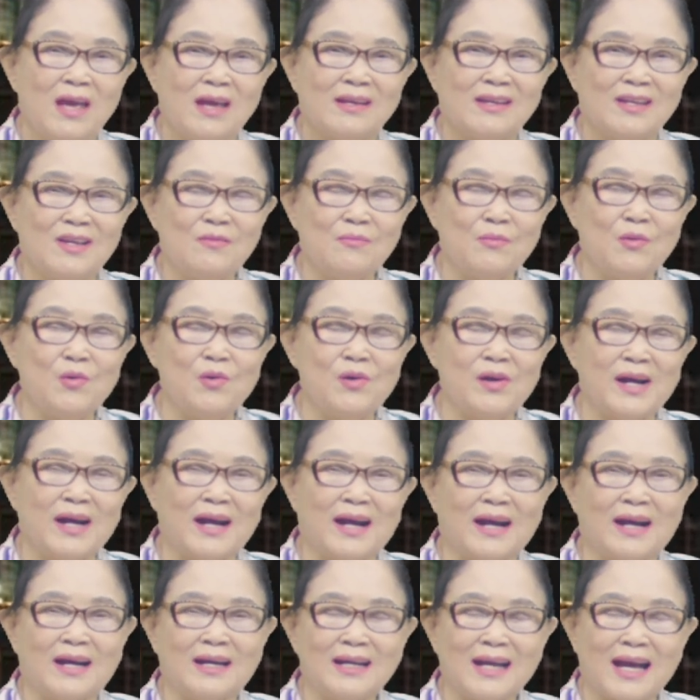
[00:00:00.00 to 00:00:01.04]
Nếu mua
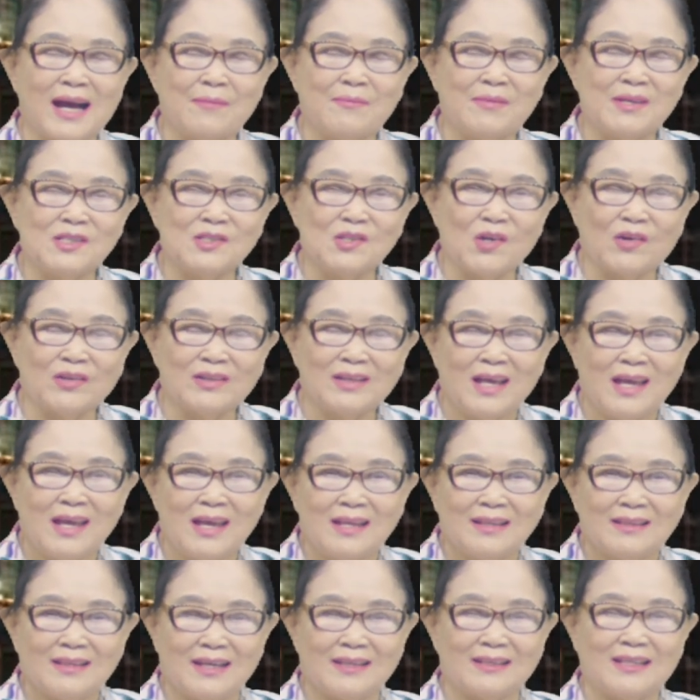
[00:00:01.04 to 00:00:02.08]
ở Amazon
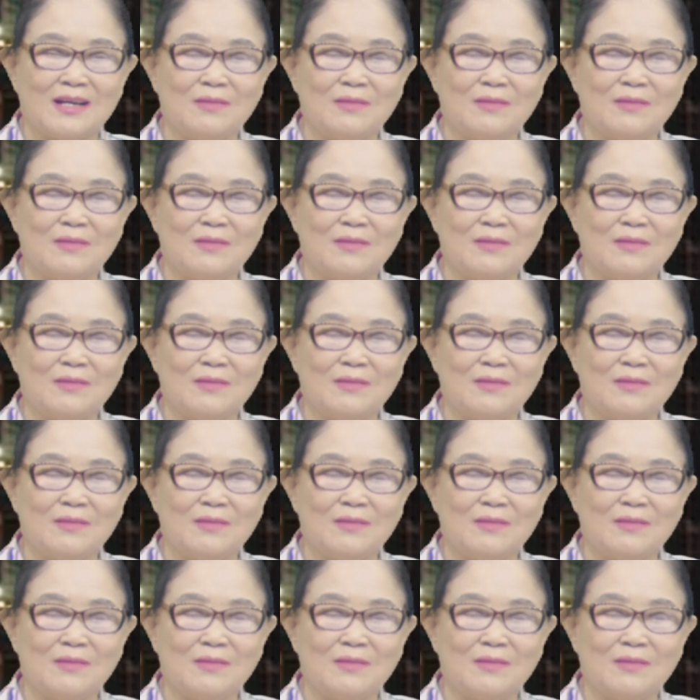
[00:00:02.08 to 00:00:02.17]
thì